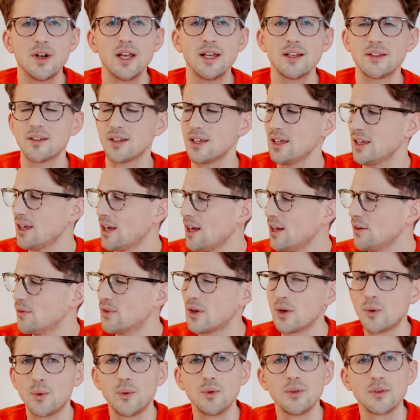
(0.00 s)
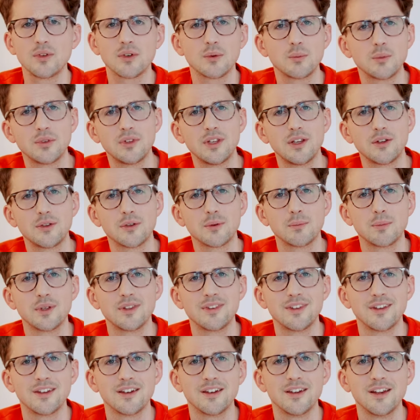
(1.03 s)
Vielleicht drehe ich einfach unsere Musik so ein
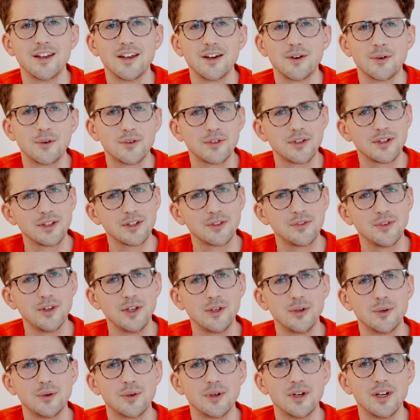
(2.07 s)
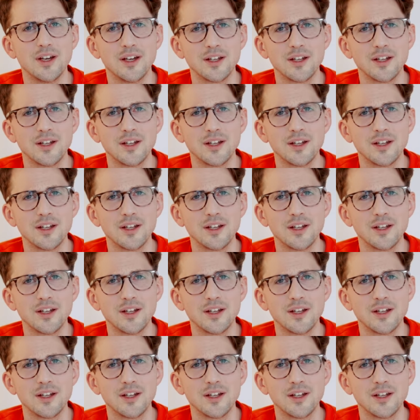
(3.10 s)
bisschen unter das Video